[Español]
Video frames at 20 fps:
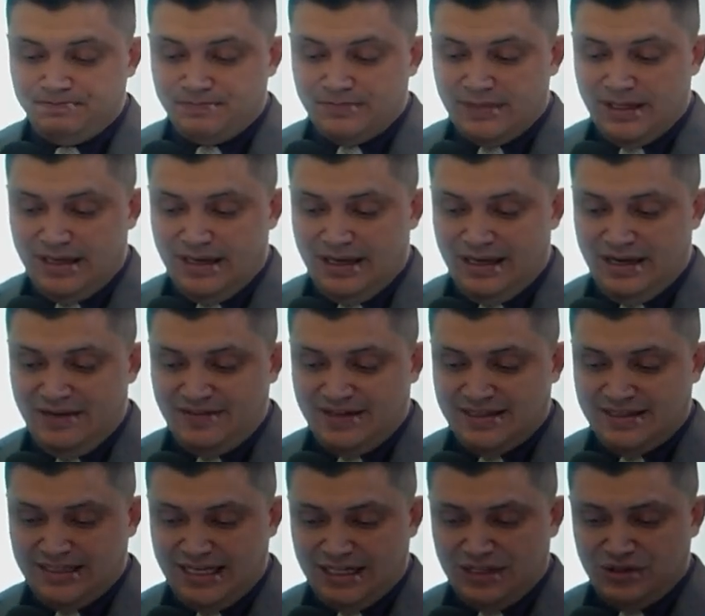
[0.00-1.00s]
Y
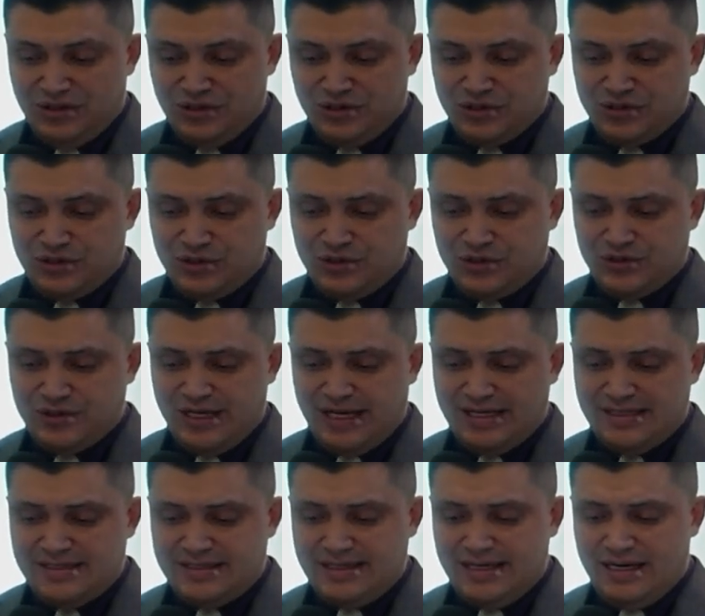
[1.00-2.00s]
levantando los ojos
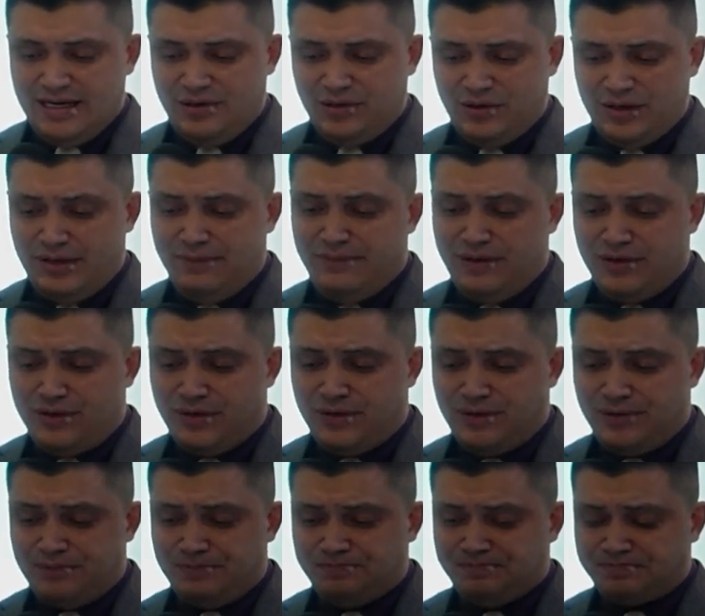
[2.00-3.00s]
al cielo
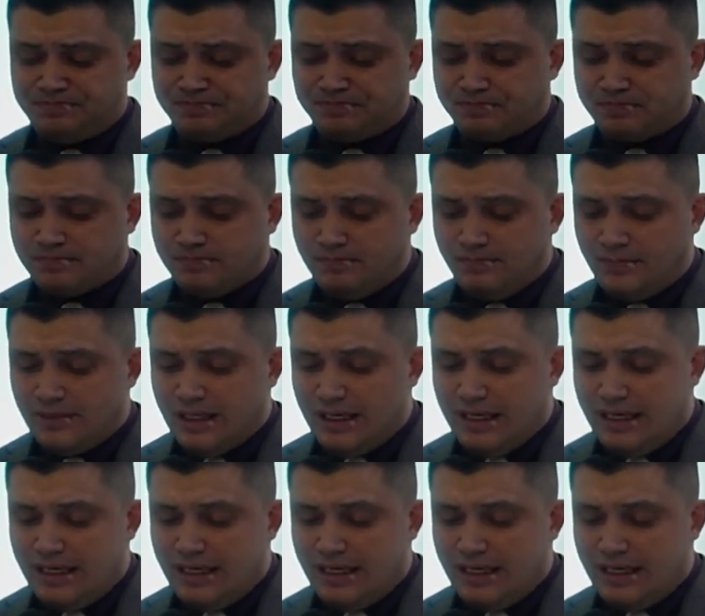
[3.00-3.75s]
gimió y